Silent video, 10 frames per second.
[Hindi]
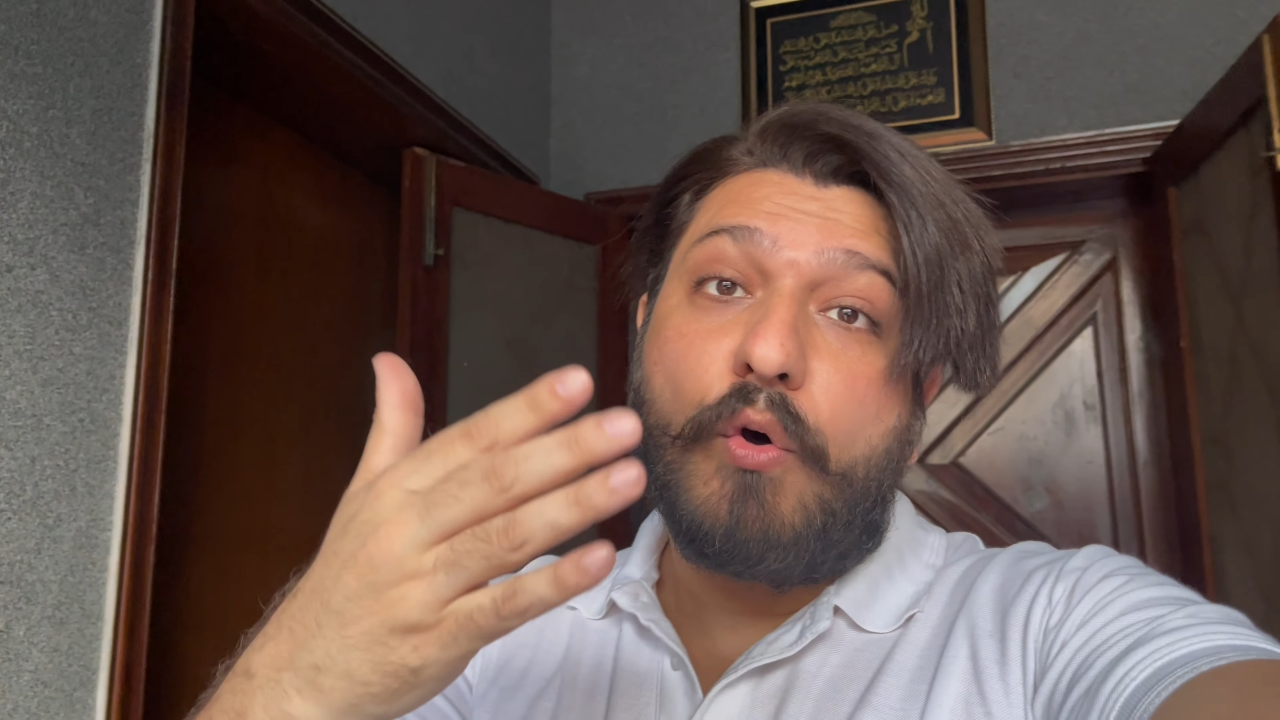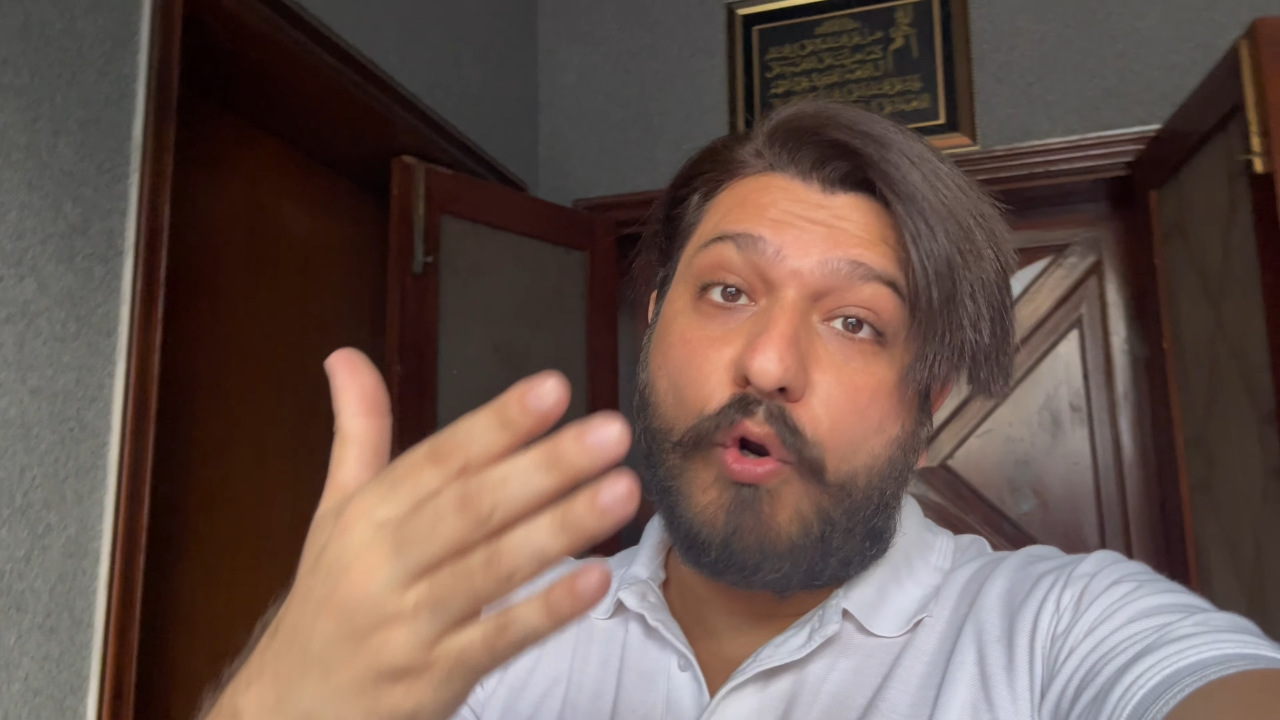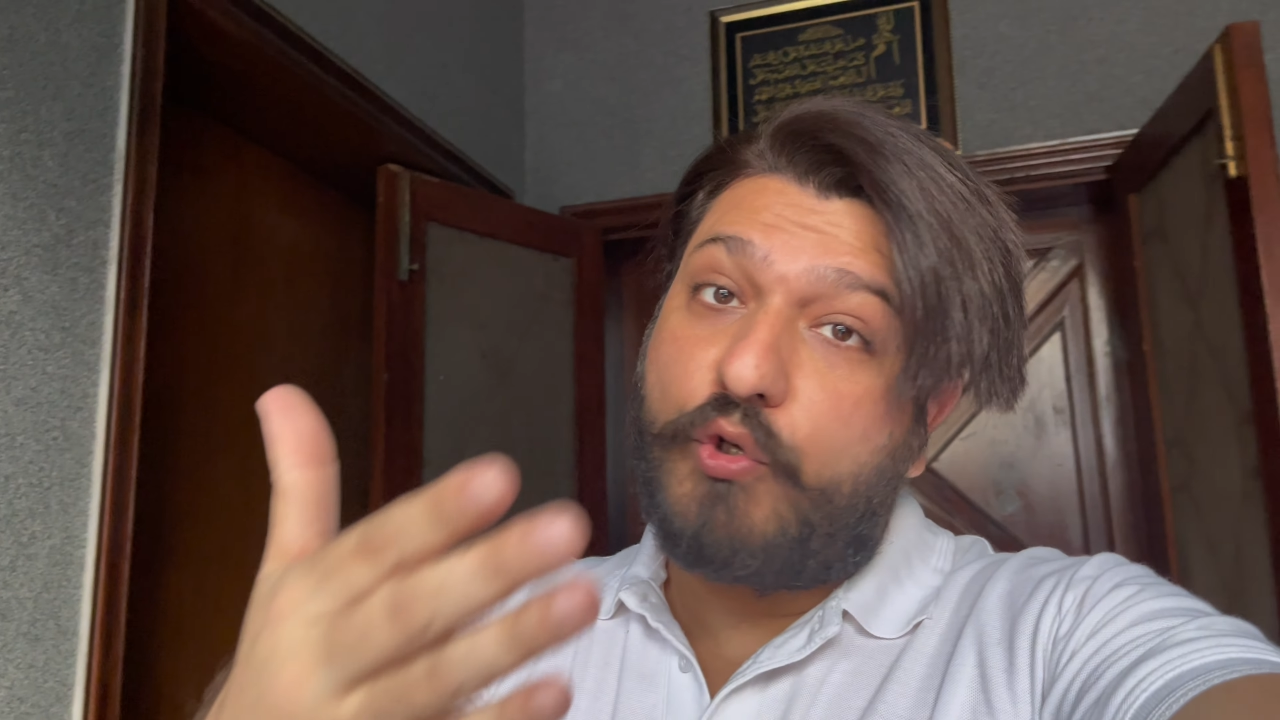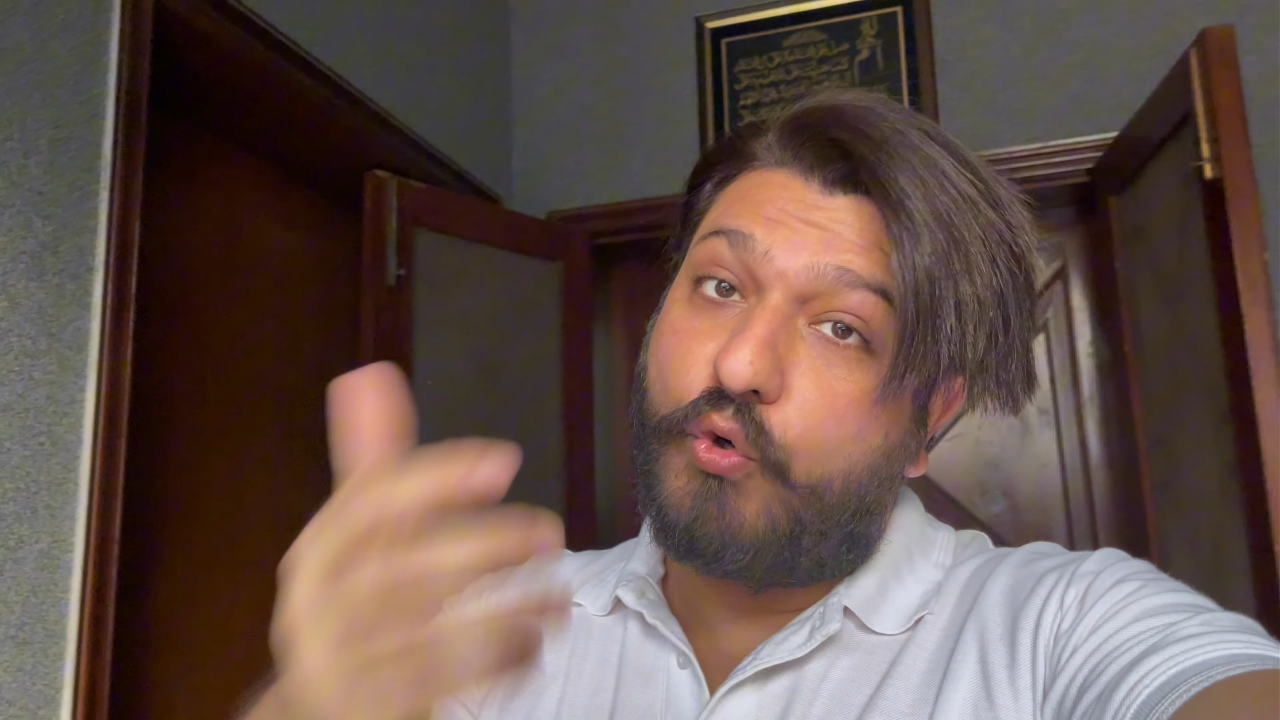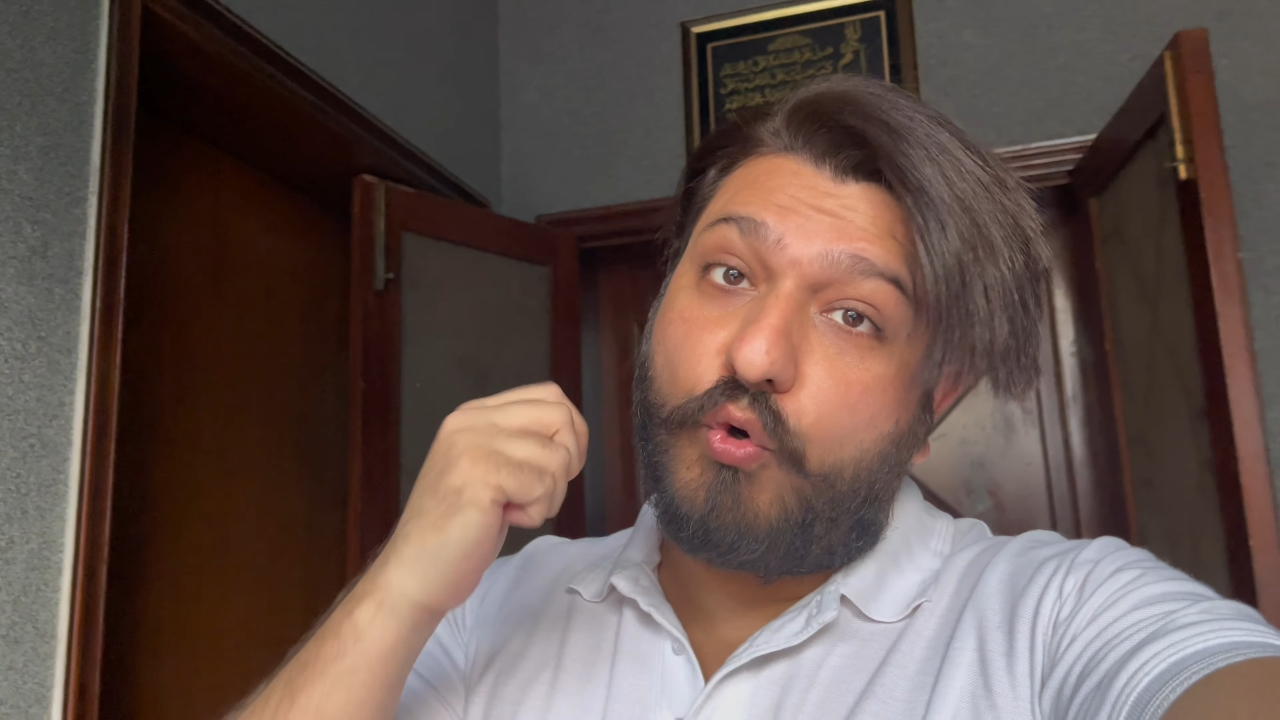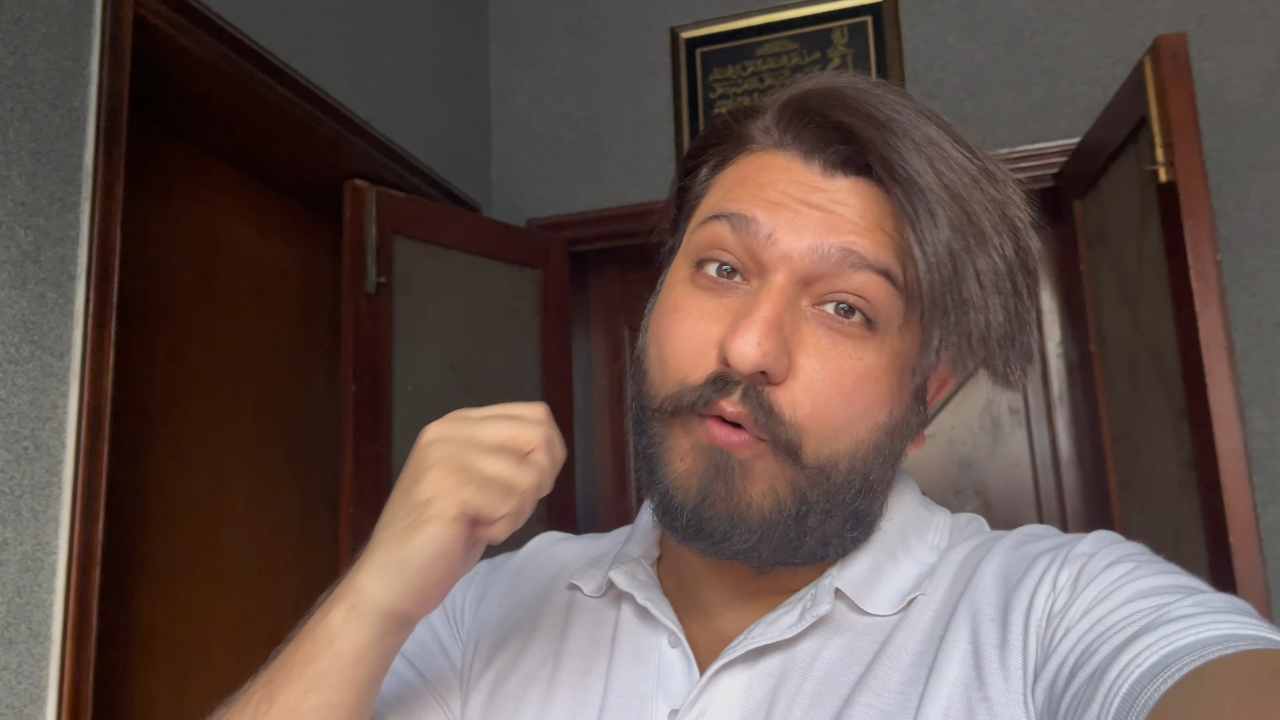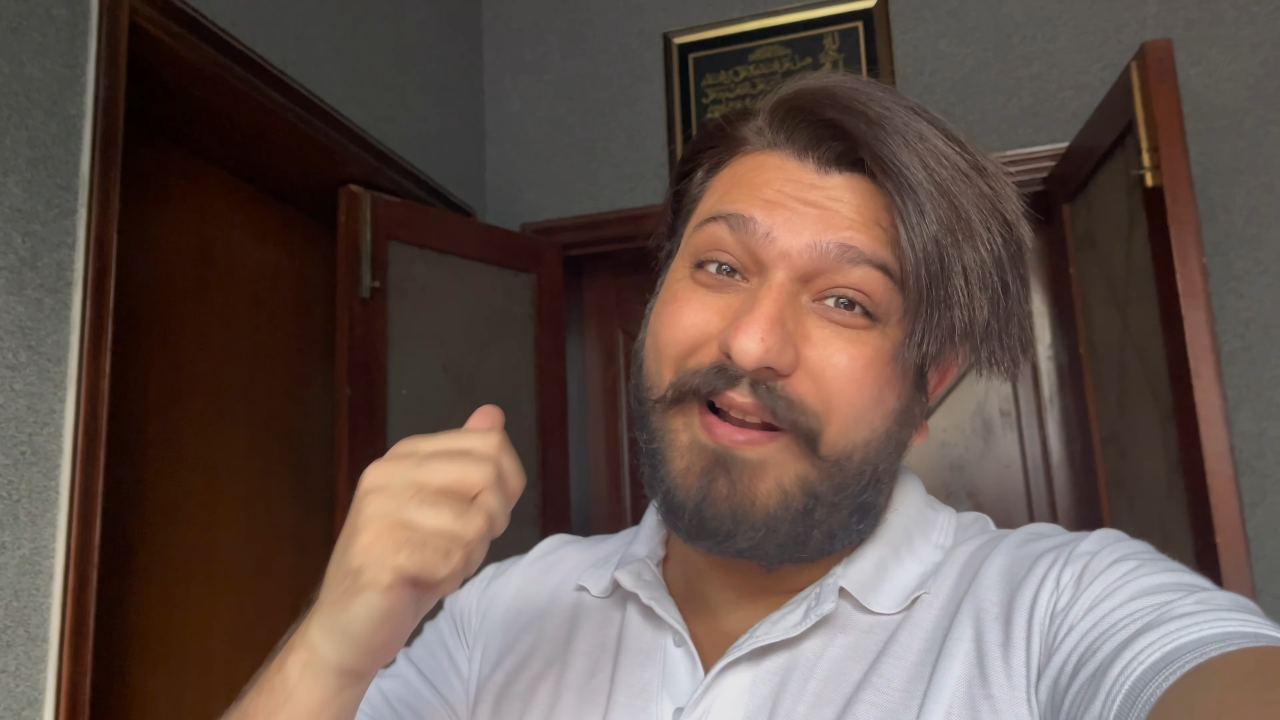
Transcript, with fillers: और जो लोग